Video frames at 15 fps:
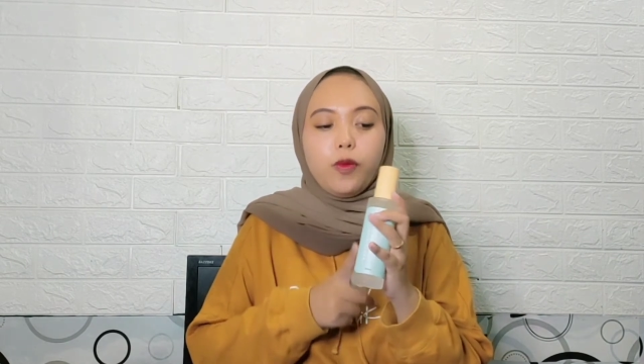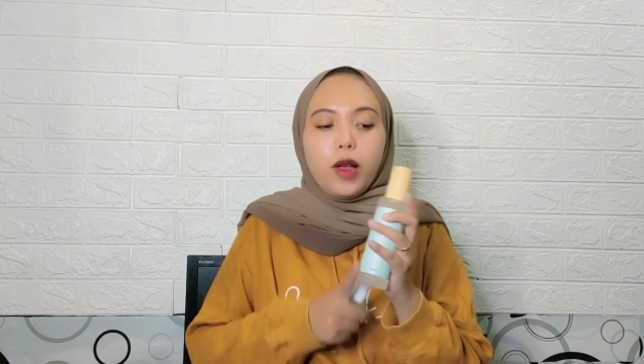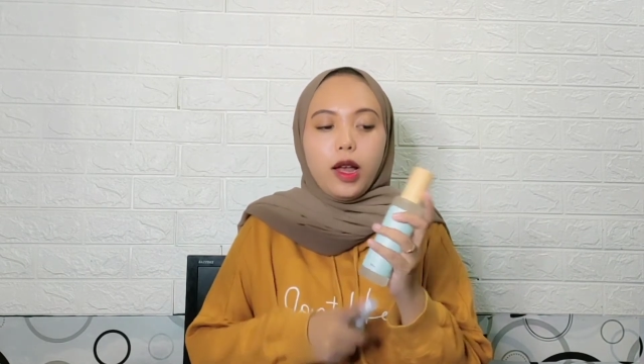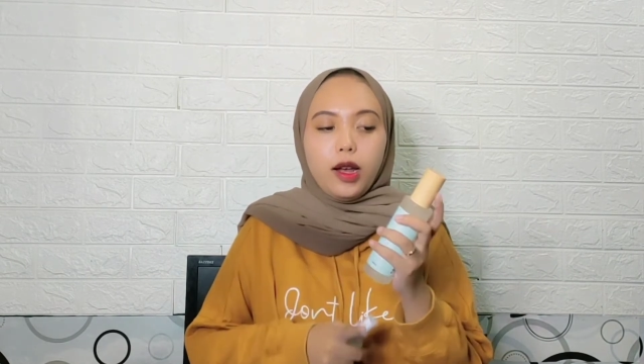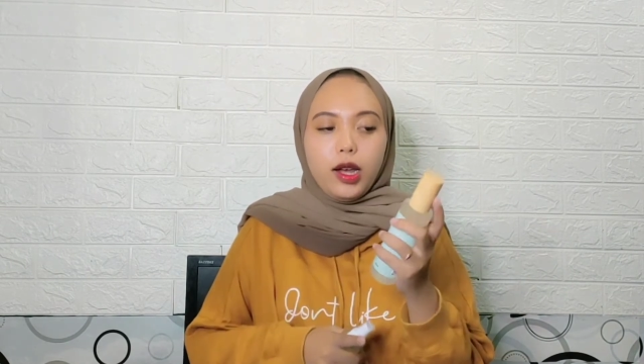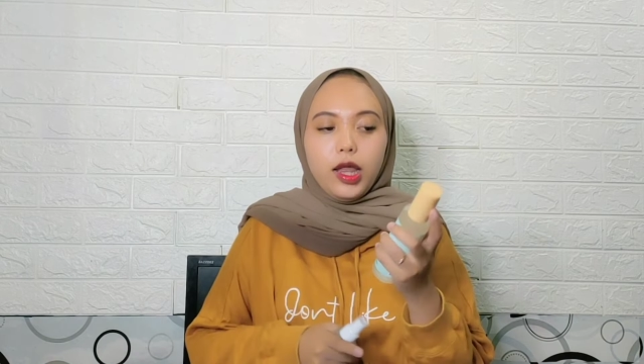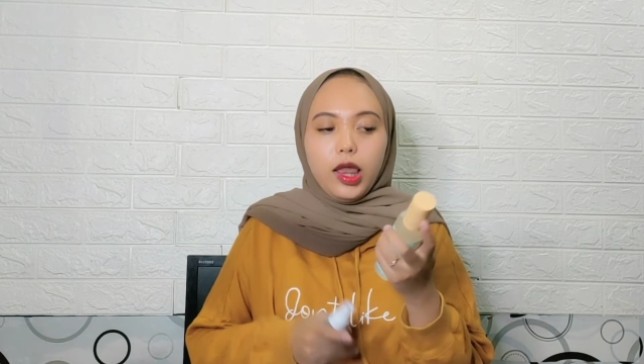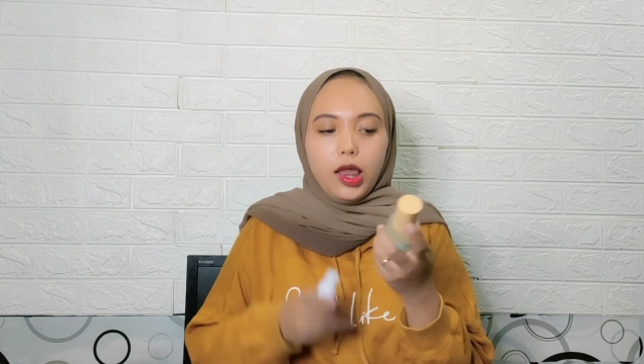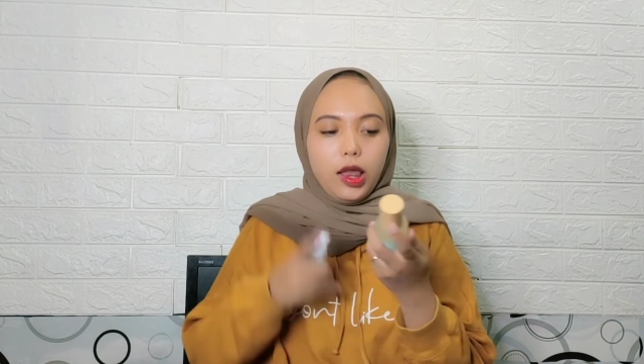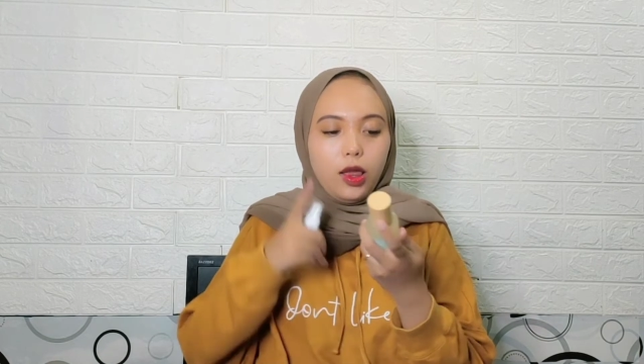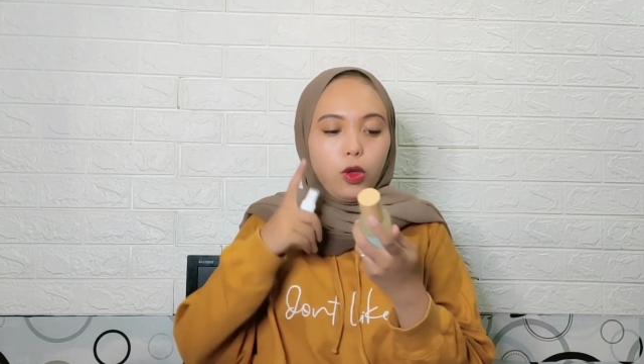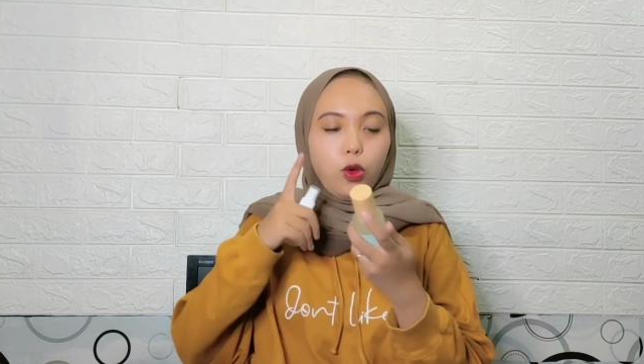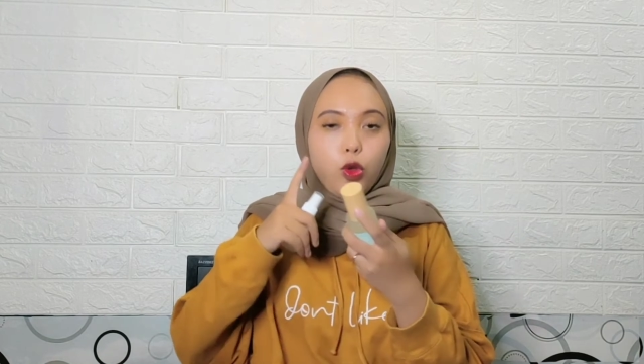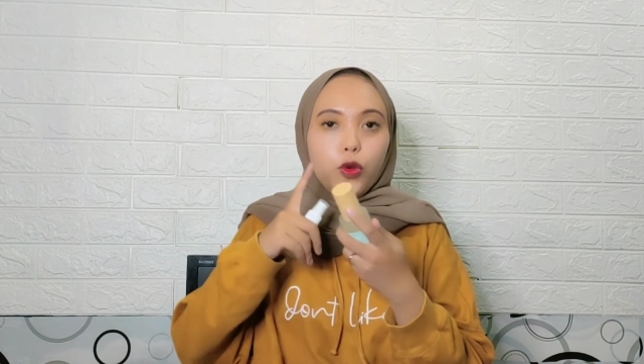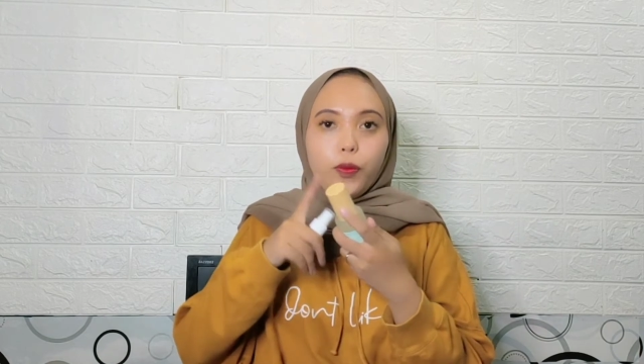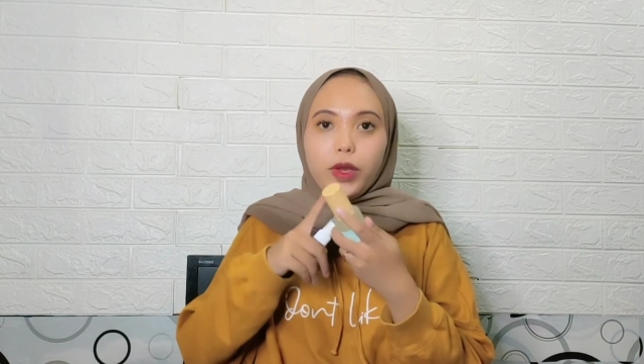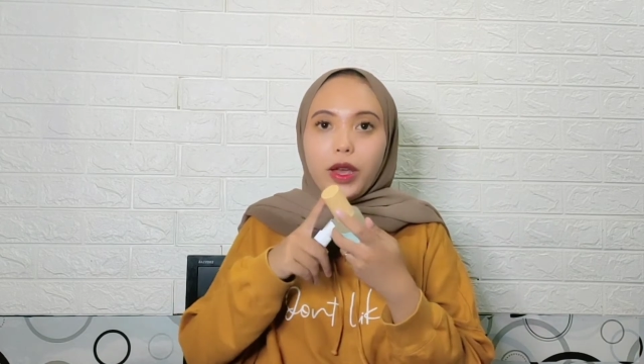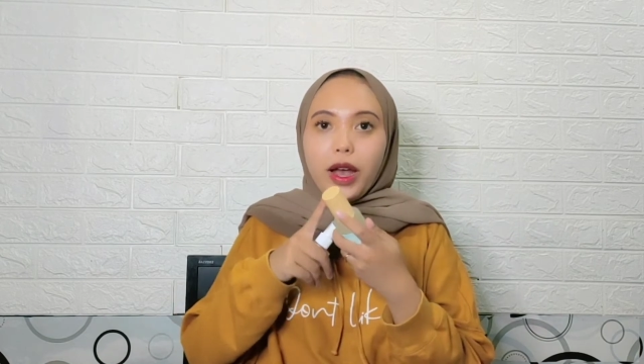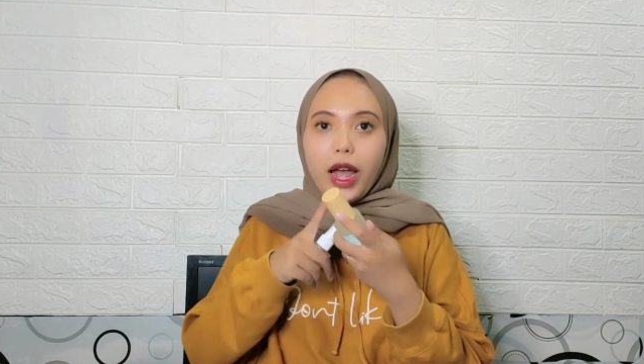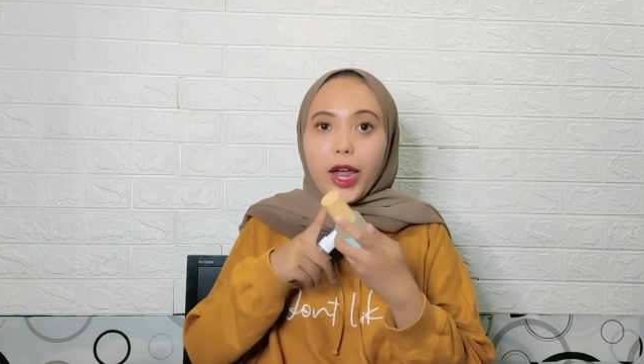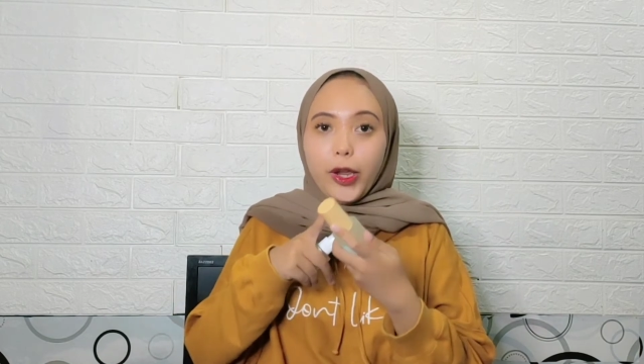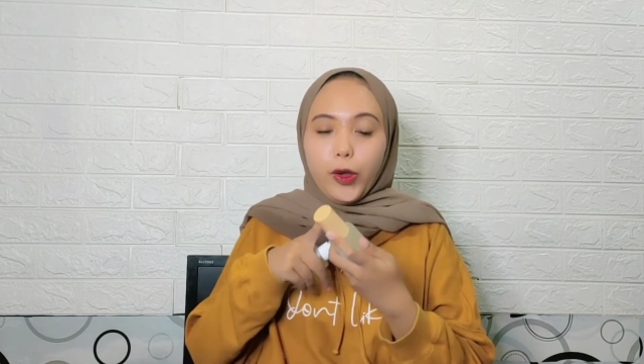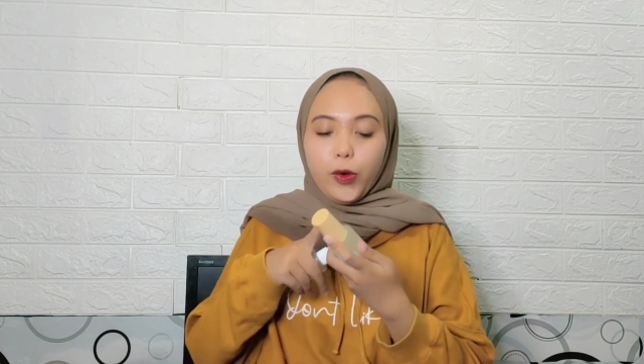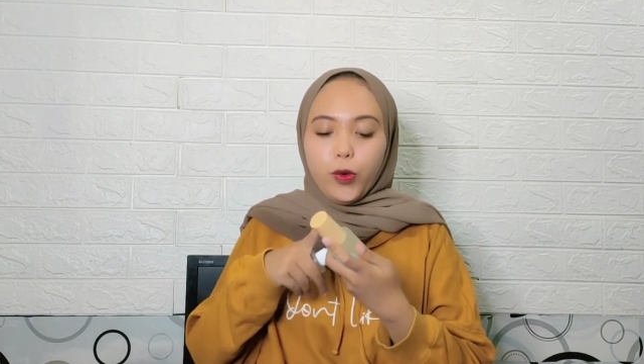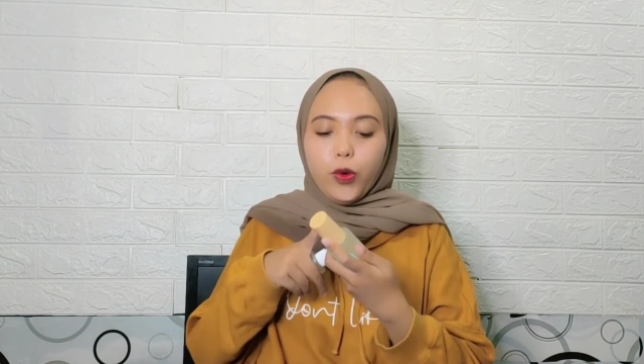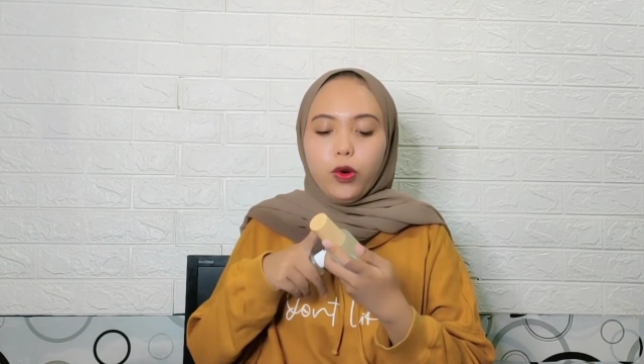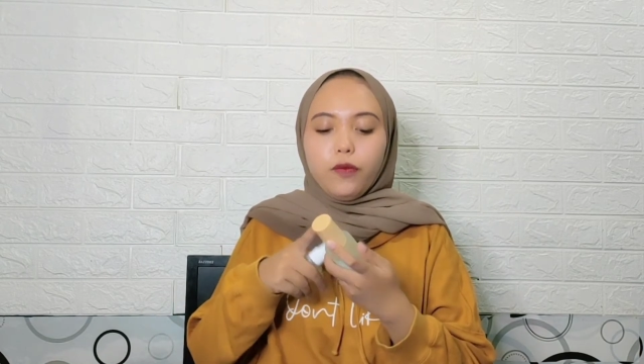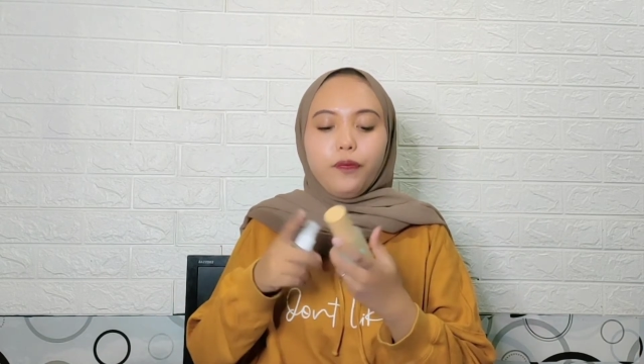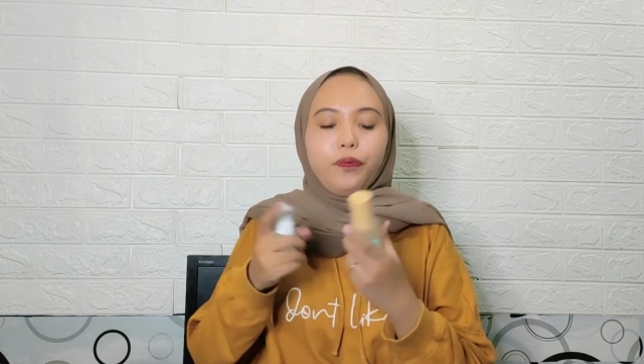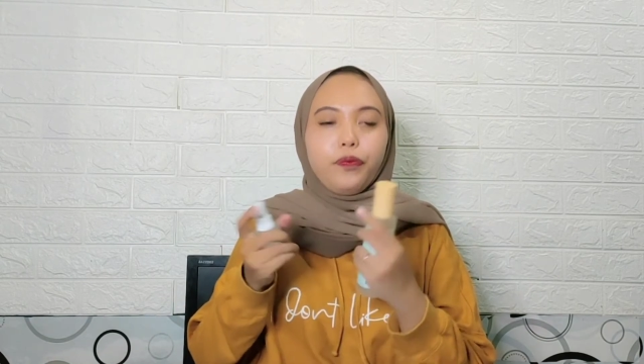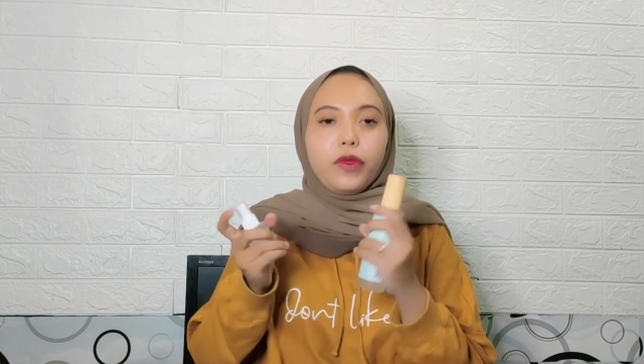banget tutupnya kayu